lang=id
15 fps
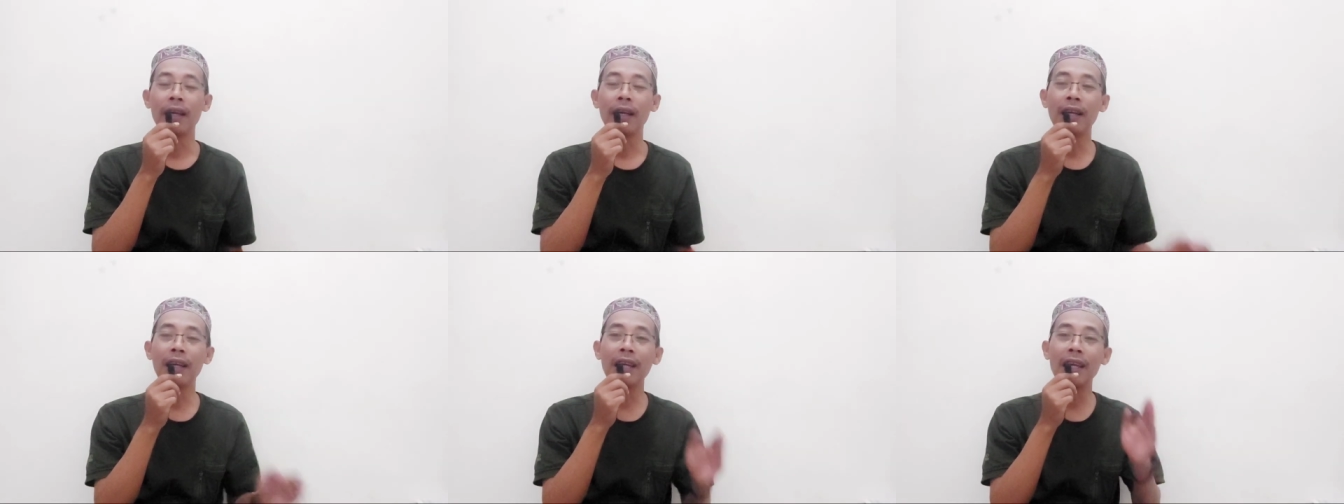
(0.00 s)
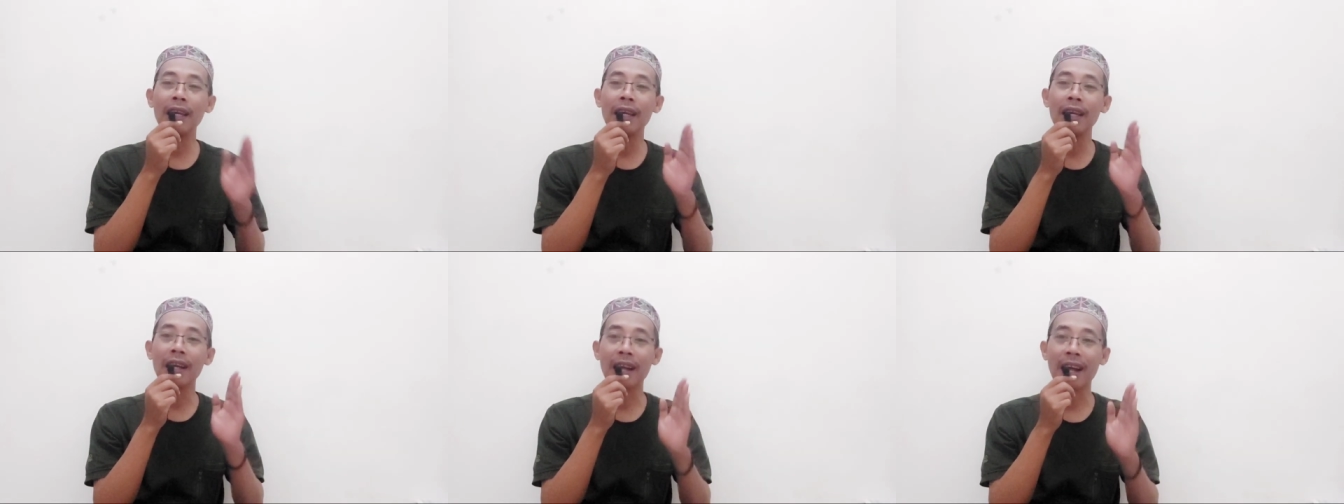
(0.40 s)

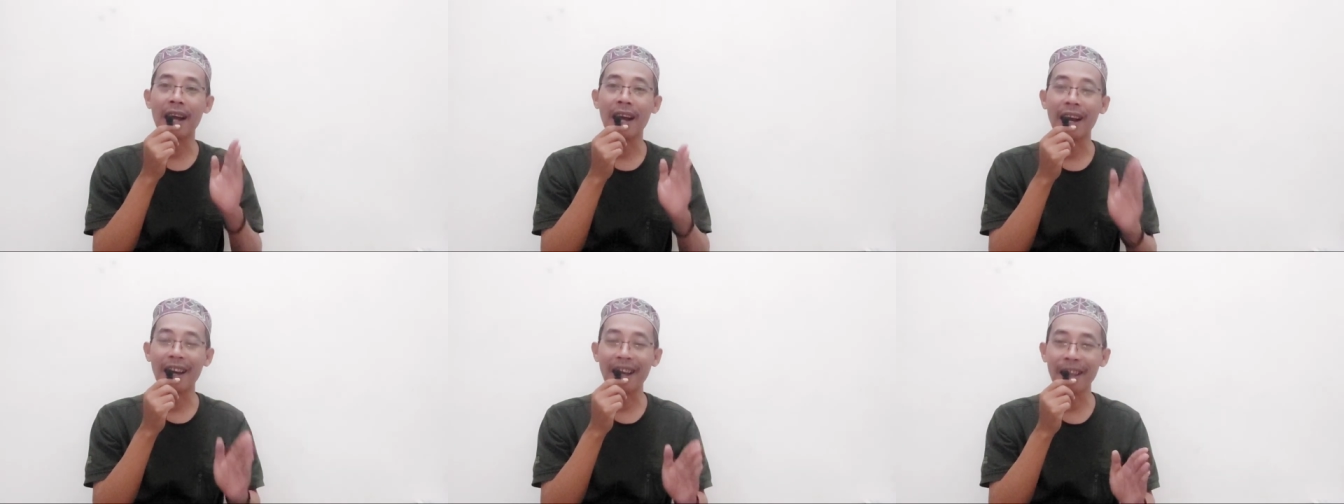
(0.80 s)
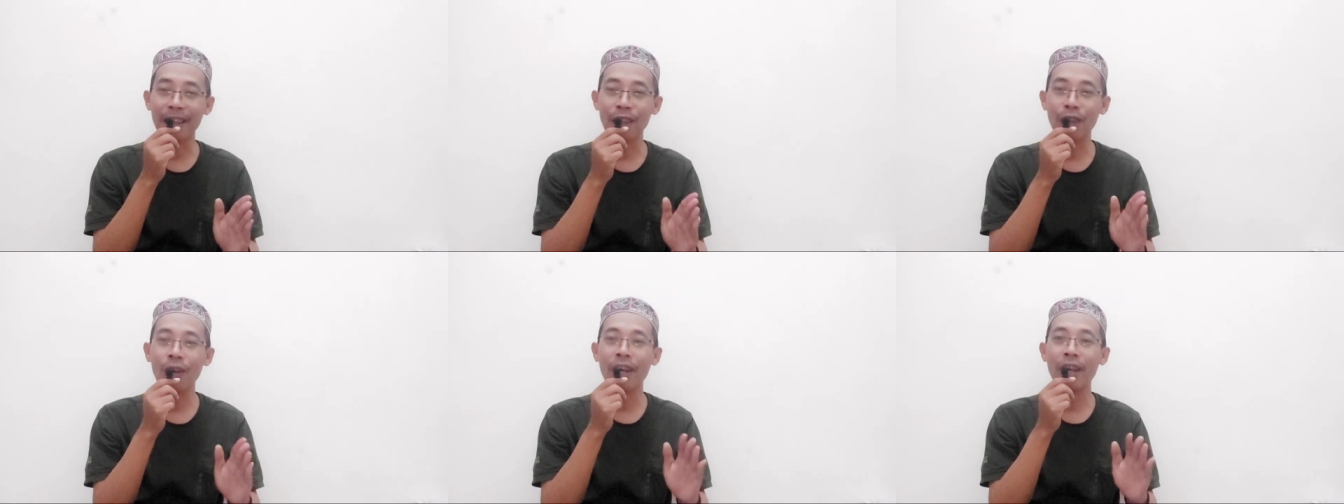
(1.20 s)

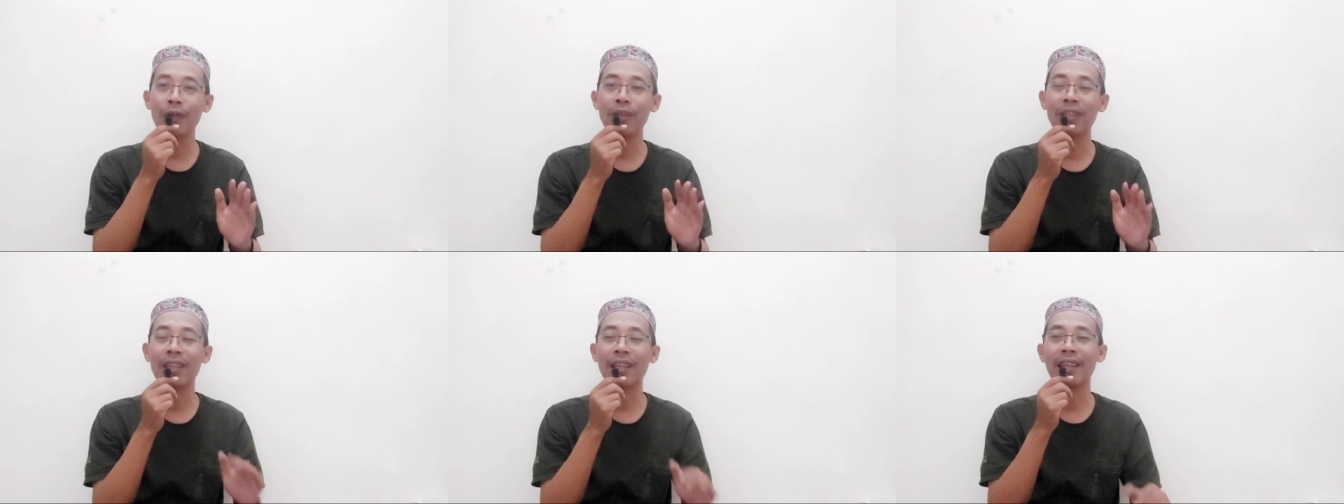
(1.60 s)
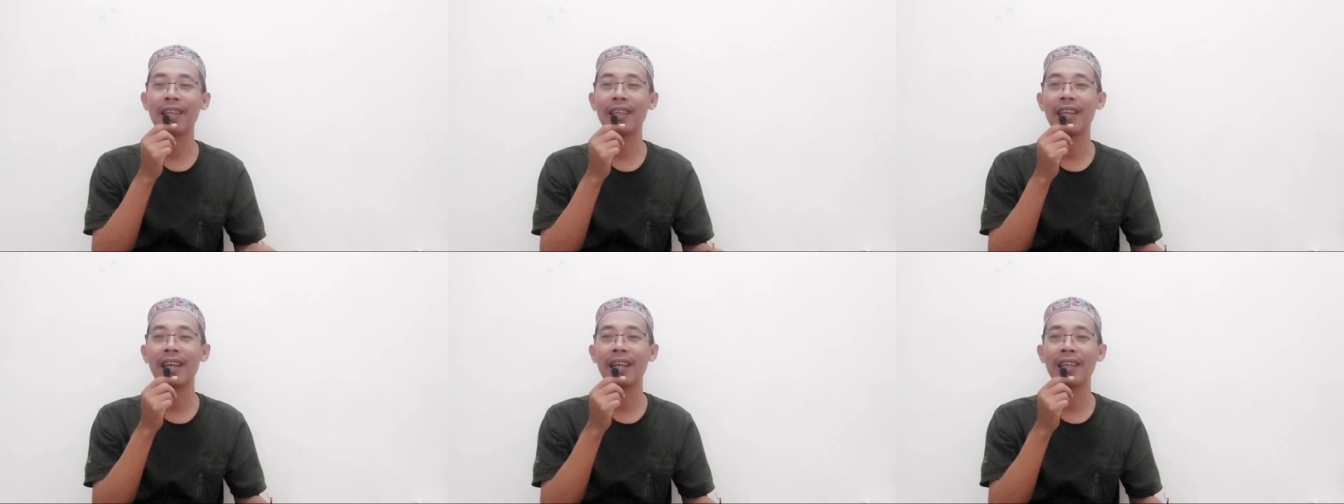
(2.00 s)
diralat oleh Ustadz
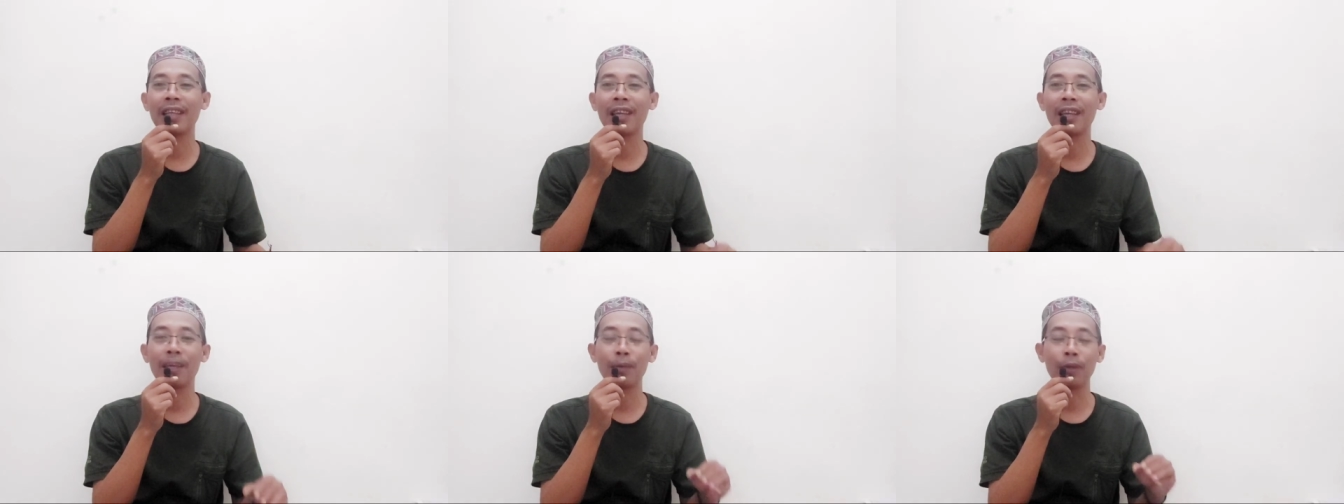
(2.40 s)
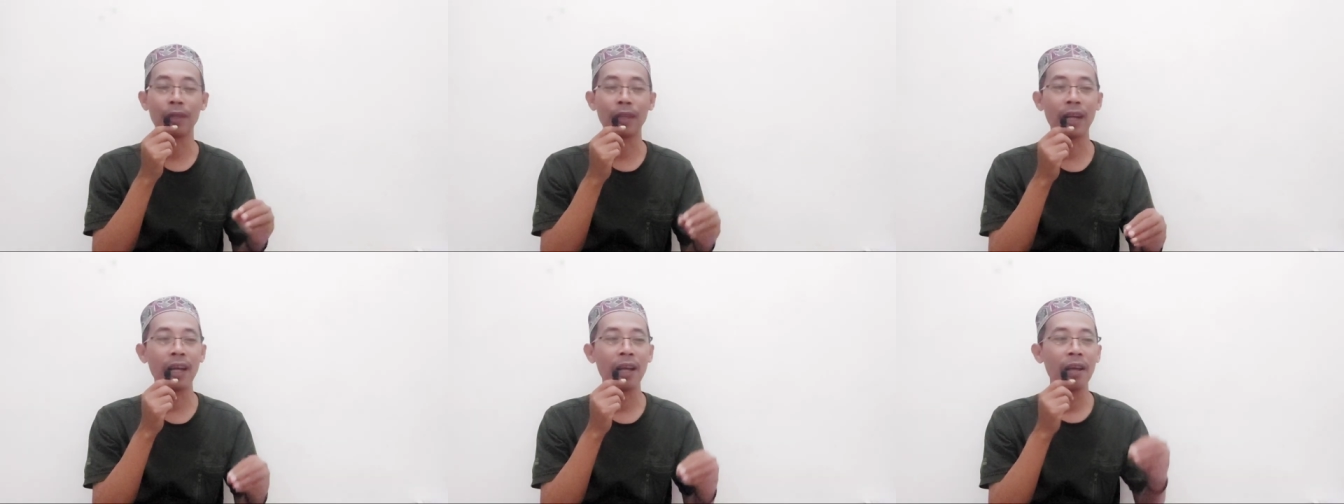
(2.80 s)
Endang Jaya Putra